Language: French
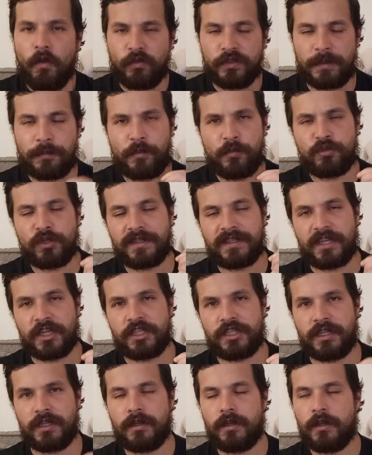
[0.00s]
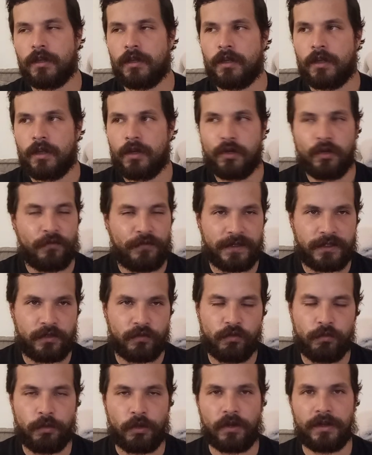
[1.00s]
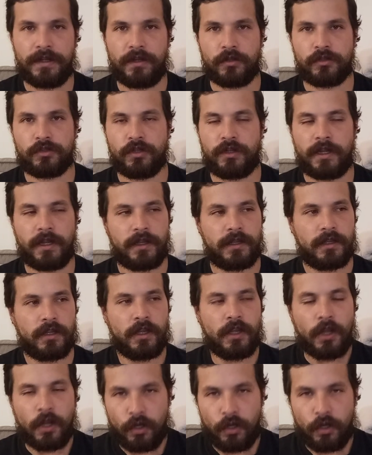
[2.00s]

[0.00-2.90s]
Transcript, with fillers: vous n'avez plus besoin de cacher le fait que vous branlez en secret,